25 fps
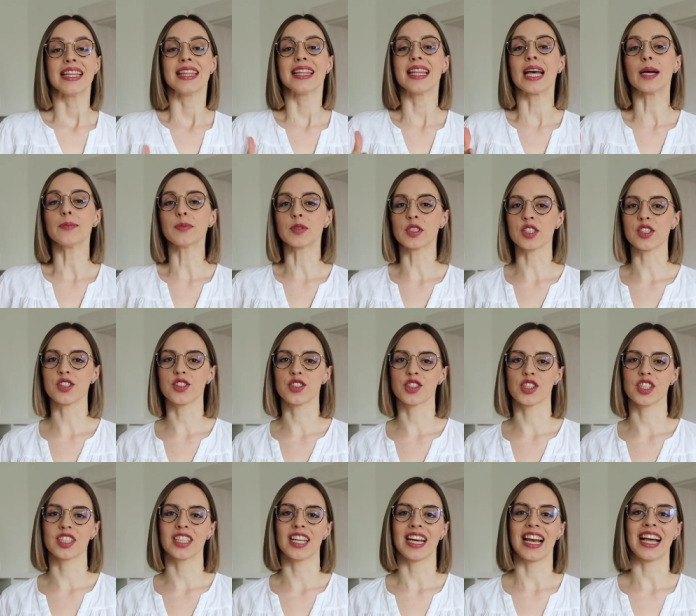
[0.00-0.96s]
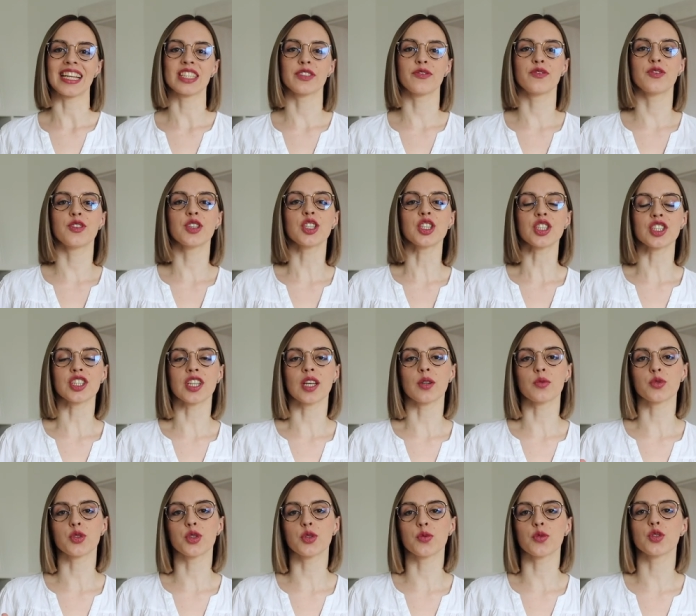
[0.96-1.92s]
Na przestrzeni lat
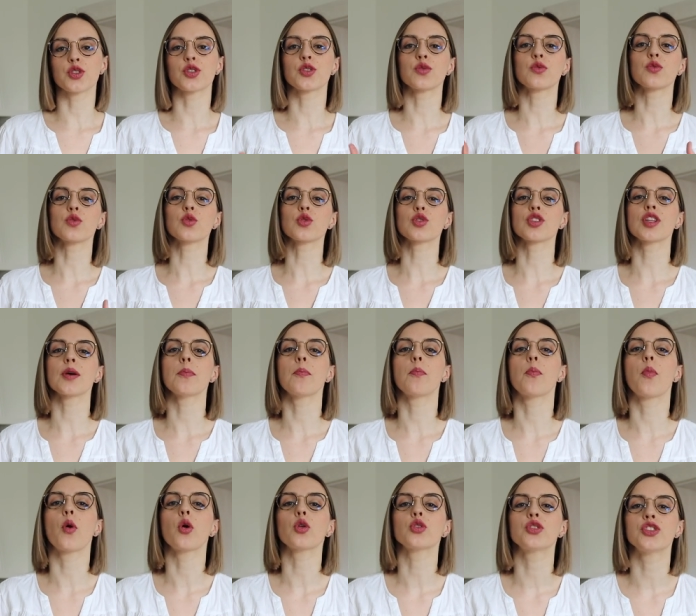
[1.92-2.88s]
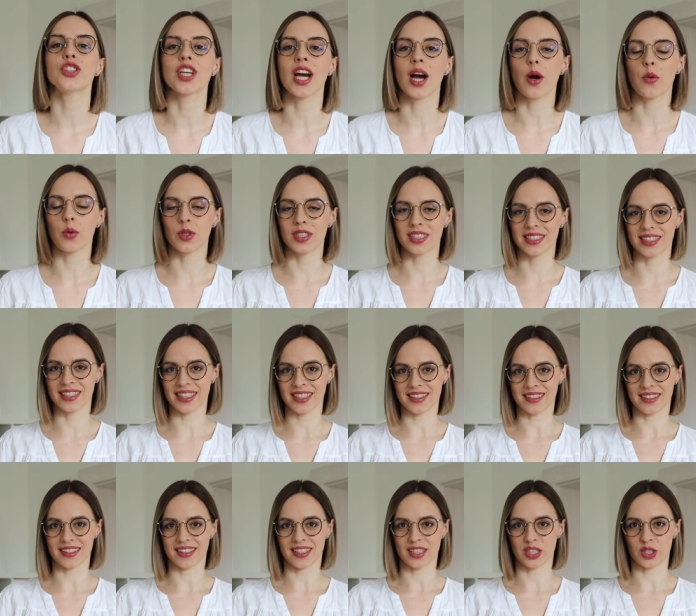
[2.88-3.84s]
wykształciły się różne podziały
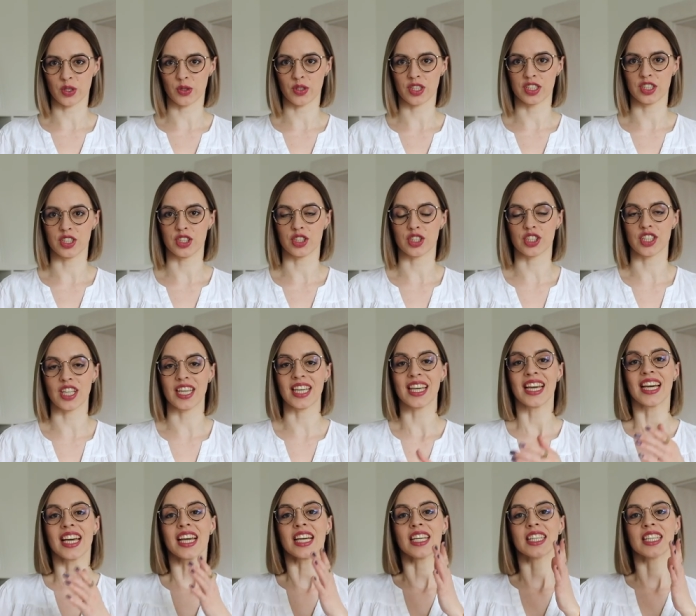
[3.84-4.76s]
diety ketogenicznej.